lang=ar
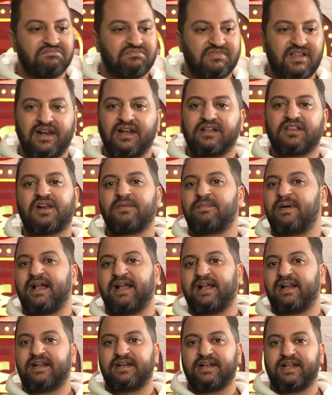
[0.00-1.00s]
ثلاث اربع
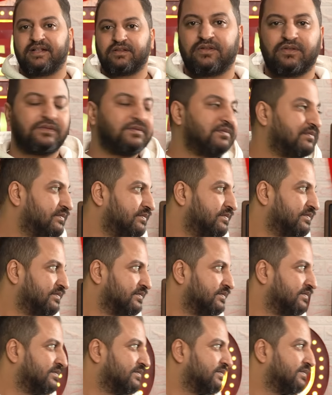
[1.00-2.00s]
اعلانات عمر متجوز
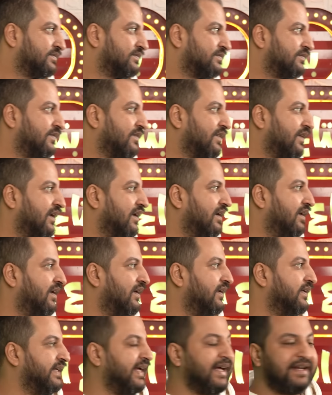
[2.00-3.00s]
اتنين في الاعلانات
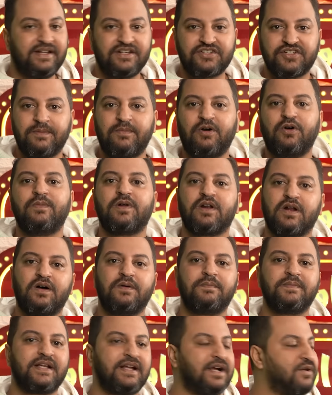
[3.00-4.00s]
اه يعني عصام عمر اه
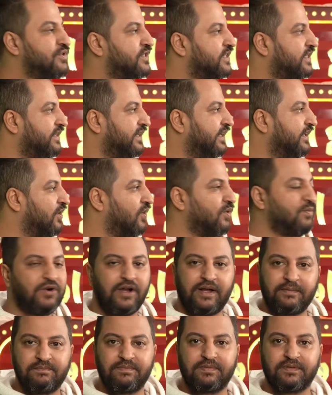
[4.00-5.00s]
متجوز اتنين اهو
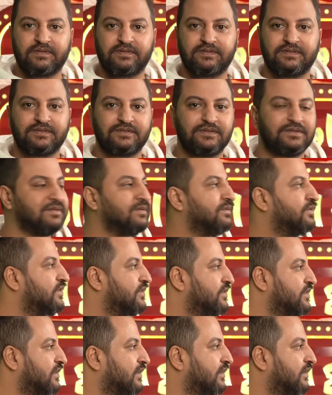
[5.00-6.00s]
مهاب مصطفى مبارك
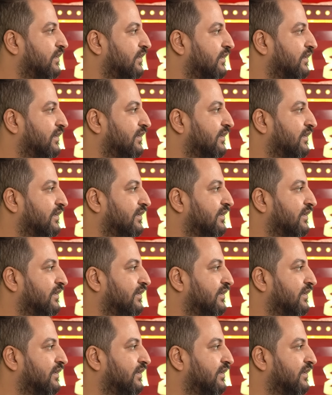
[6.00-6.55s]
ومتجوز واحده مش